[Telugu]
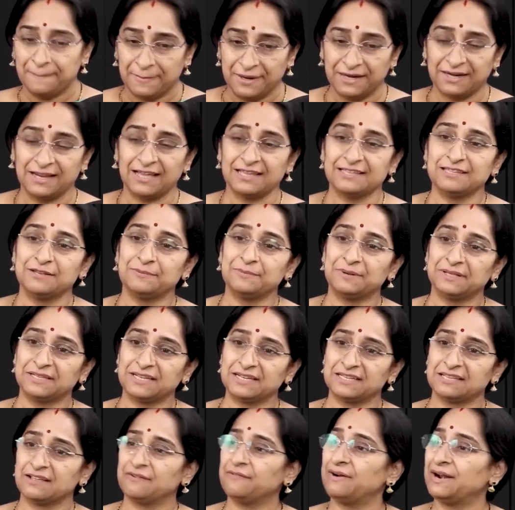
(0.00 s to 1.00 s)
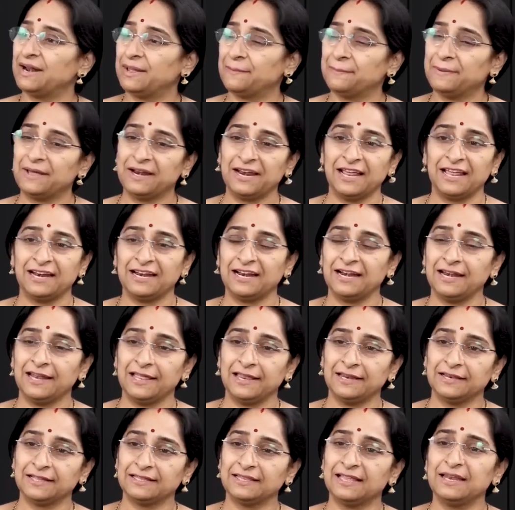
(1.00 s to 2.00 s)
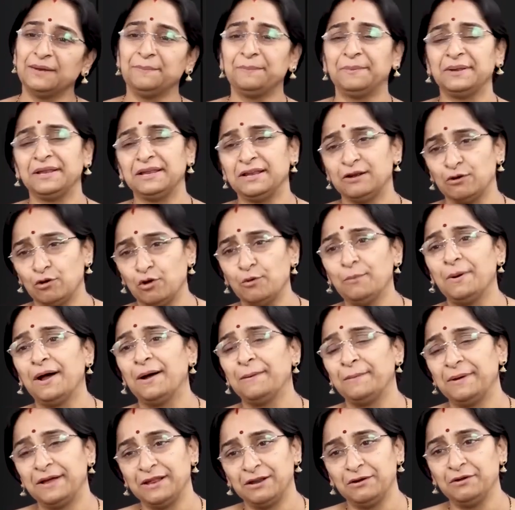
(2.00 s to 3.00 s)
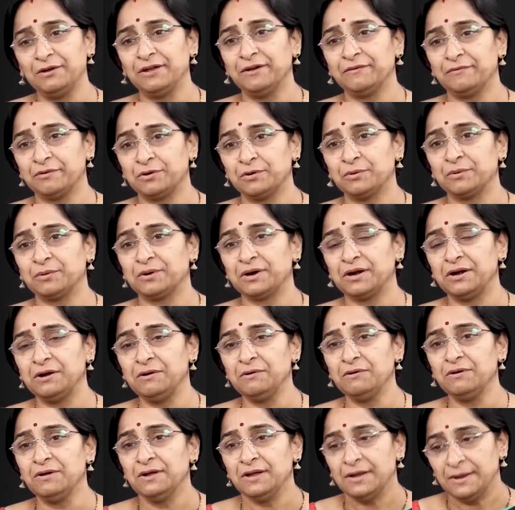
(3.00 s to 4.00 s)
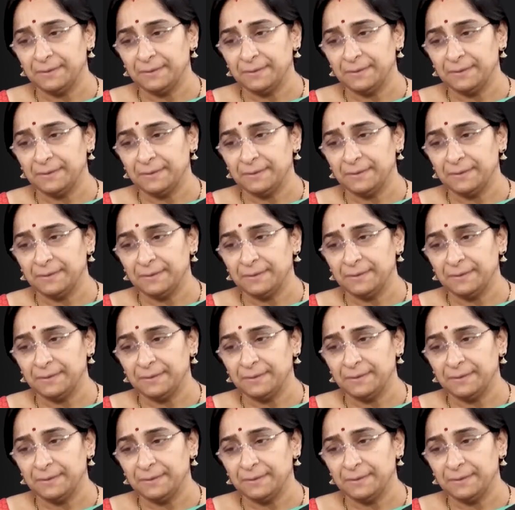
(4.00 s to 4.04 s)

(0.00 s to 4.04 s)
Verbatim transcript: మన కజిన్ బ్రదర్స్ వాళ్ళ అమ్మ నాన్న లేరు కదని పిన్నిలో బాబాయిలో ఎవరో ఒకళ్ళు